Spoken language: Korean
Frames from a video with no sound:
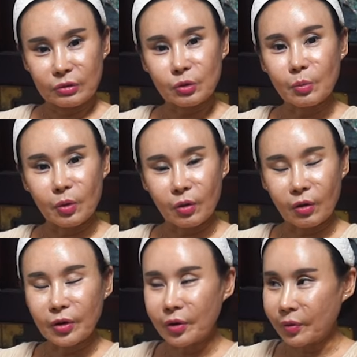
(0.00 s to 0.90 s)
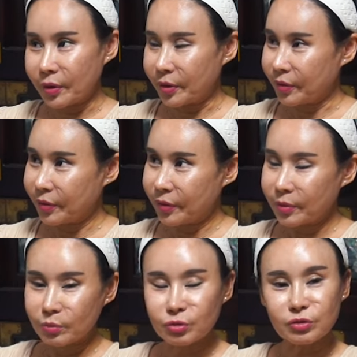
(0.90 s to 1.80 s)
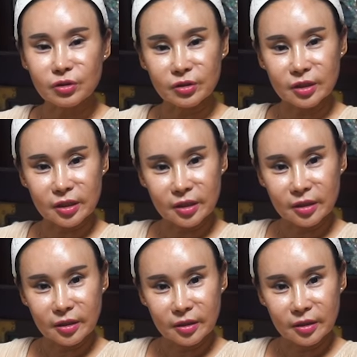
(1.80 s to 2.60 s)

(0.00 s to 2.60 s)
좀 어려워요. 무슨 승진?